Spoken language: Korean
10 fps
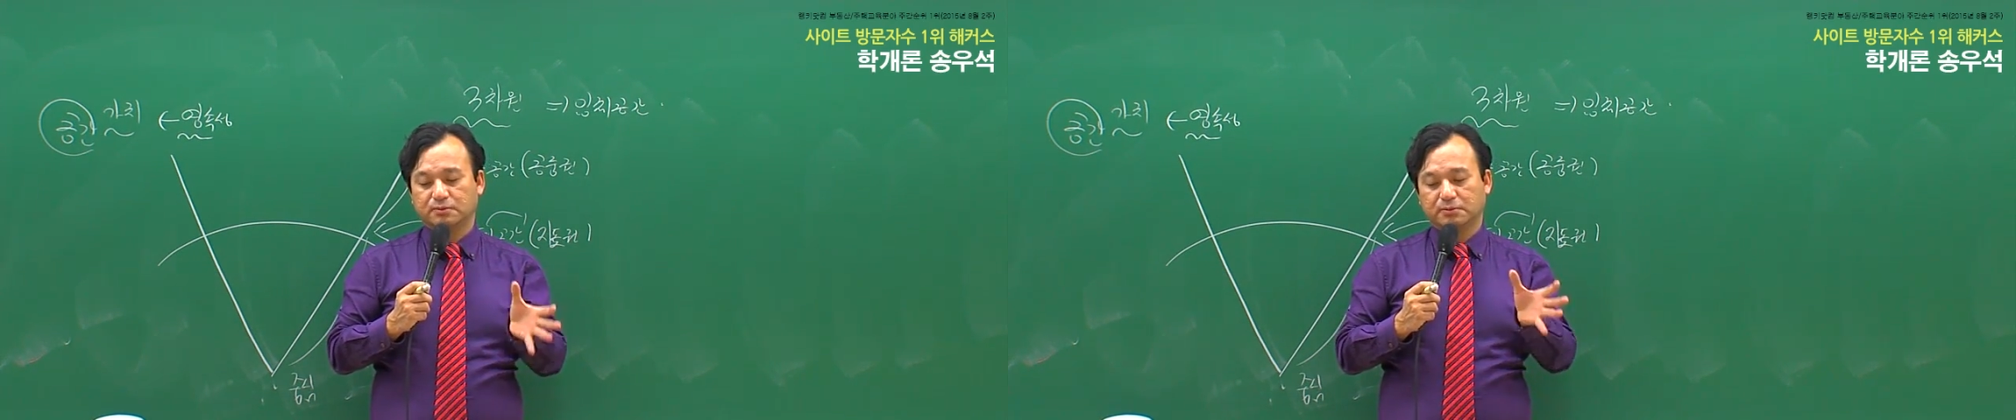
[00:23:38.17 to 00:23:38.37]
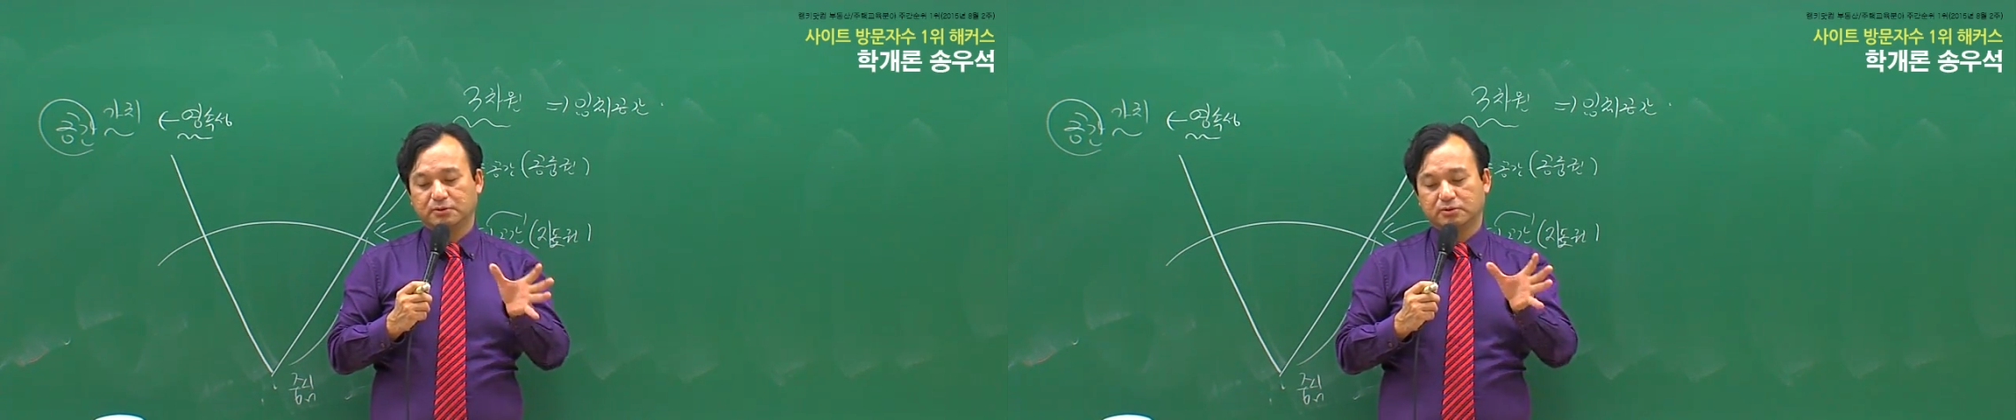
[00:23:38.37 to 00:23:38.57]

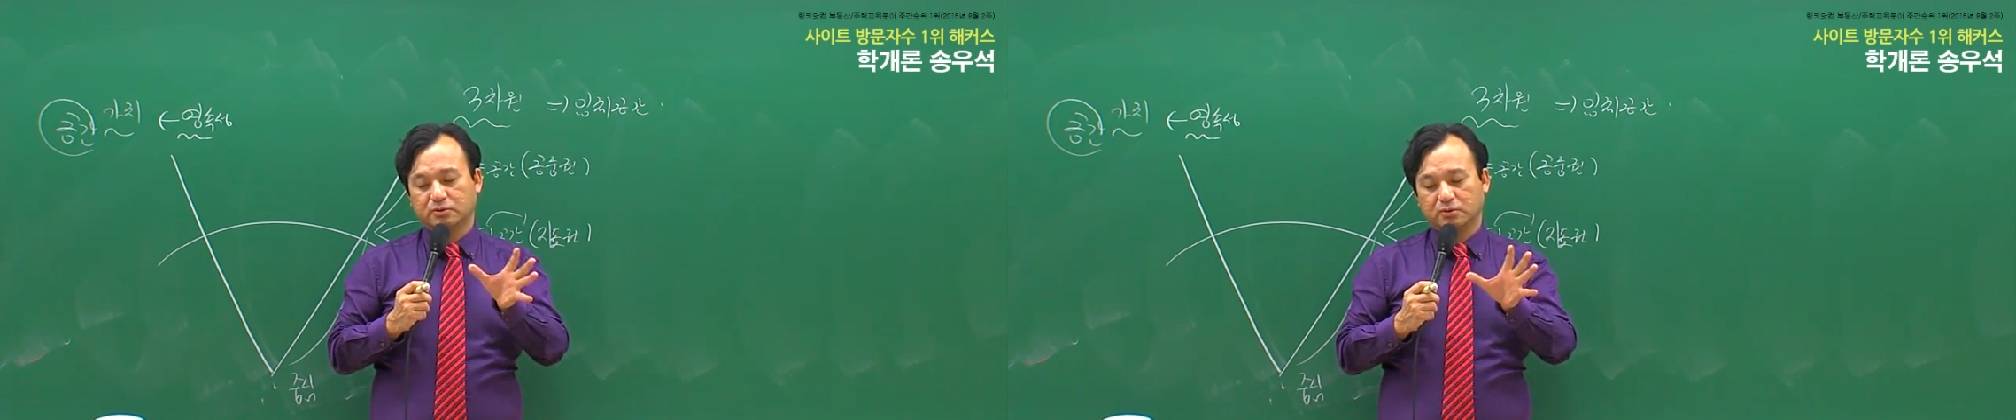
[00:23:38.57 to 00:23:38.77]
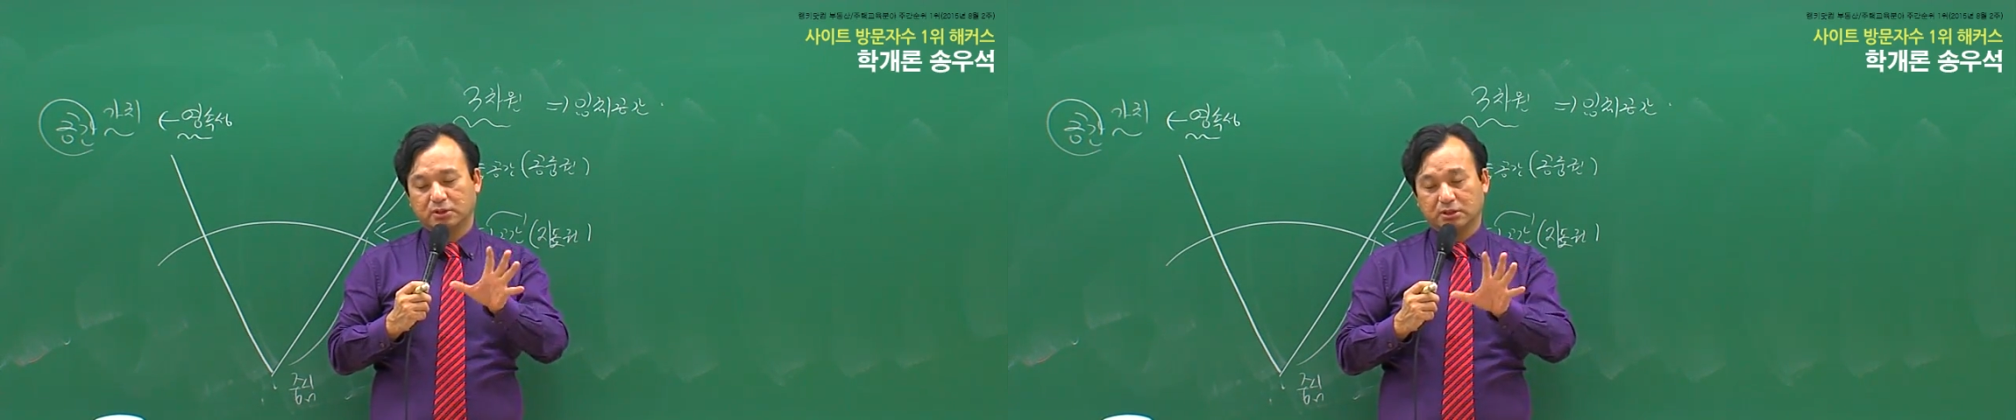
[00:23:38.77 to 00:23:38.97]
범위로
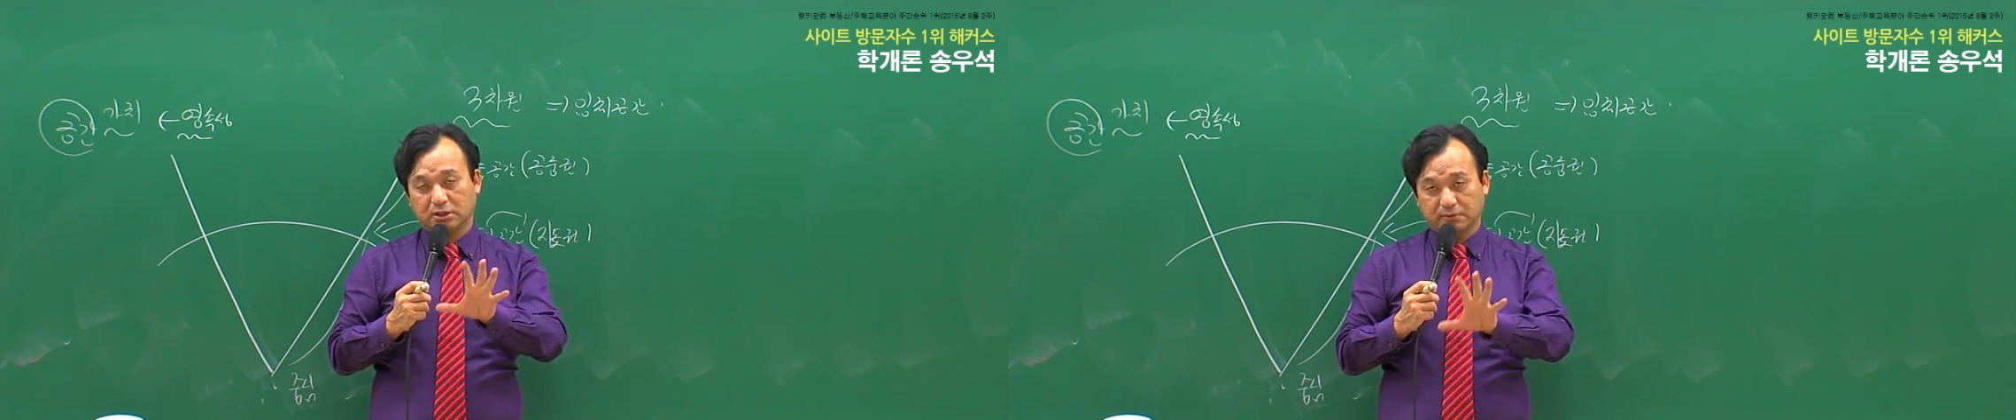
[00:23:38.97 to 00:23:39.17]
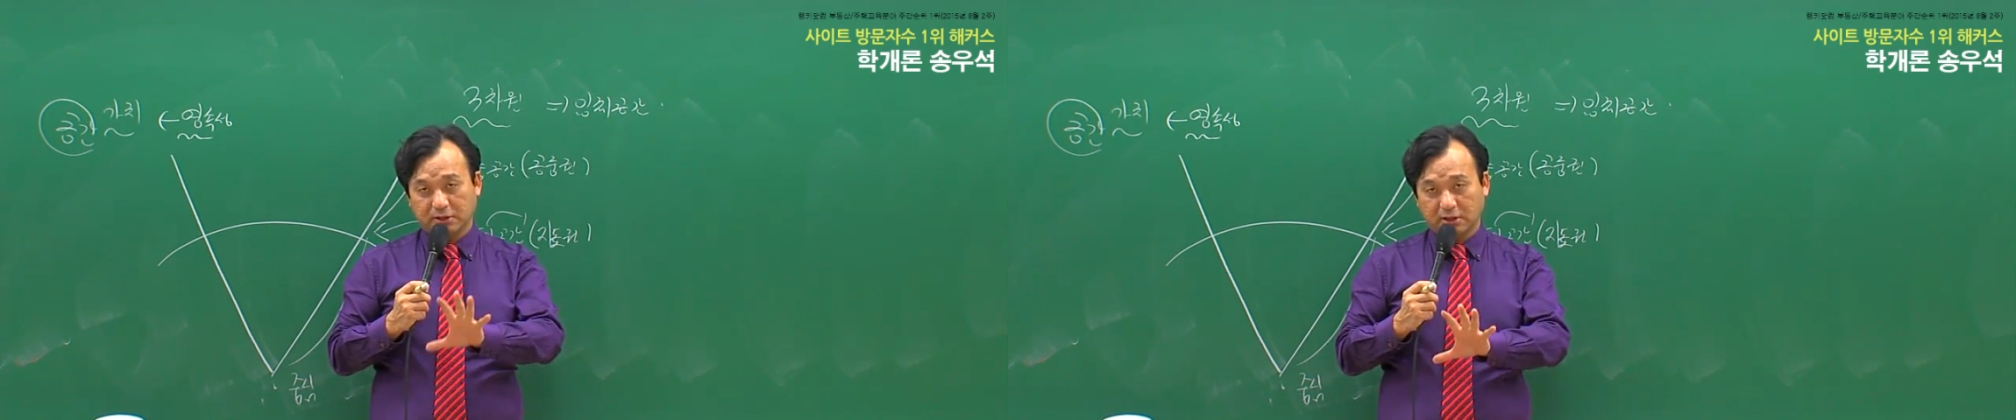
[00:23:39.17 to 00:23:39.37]
적용되기
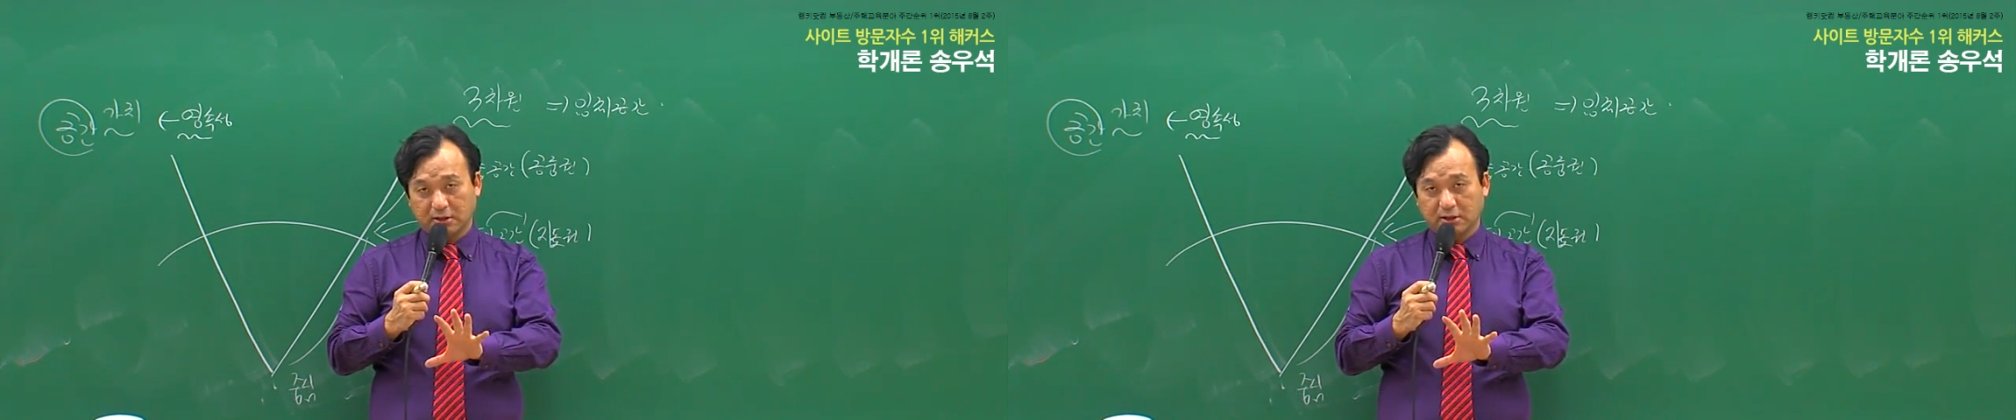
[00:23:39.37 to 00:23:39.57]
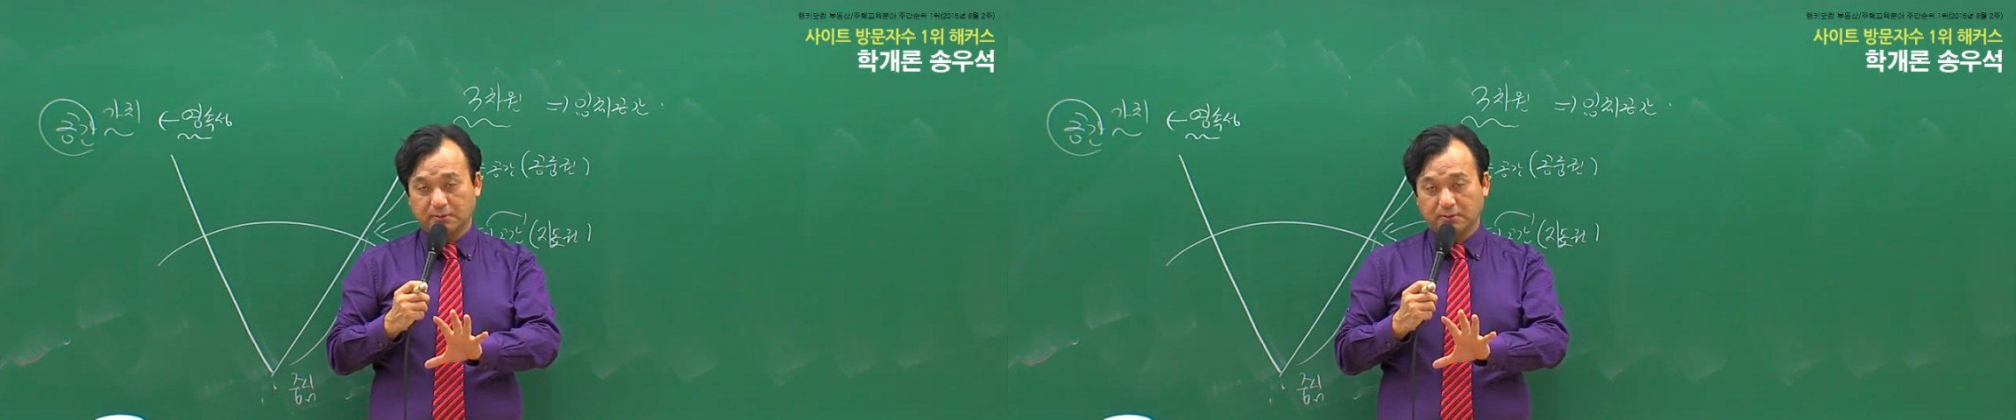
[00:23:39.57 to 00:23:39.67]
때문에